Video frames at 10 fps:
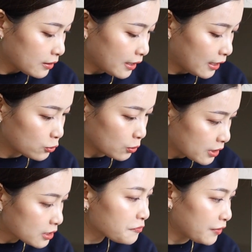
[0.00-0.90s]
那首
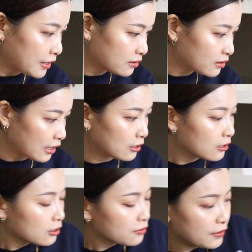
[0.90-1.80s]
先是粉底，
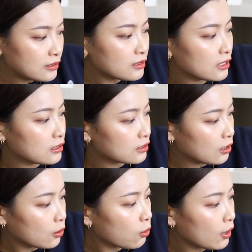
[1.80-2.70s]
粉底
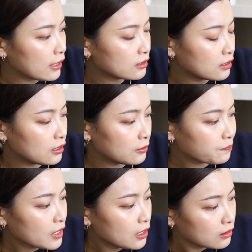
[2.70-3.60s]
的话呢，